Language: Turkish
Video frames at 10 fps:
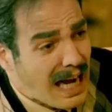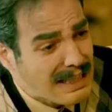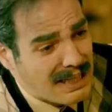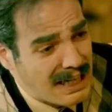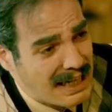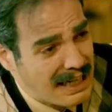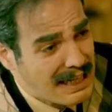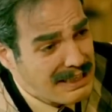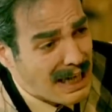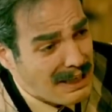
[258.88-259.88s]
Hadi
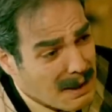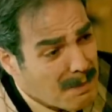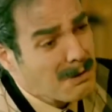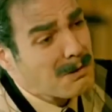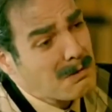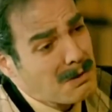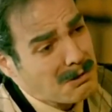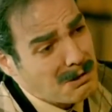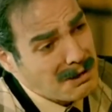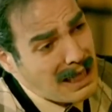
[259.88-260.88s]
sen ne buldun bu
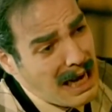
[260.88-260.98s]
uzunda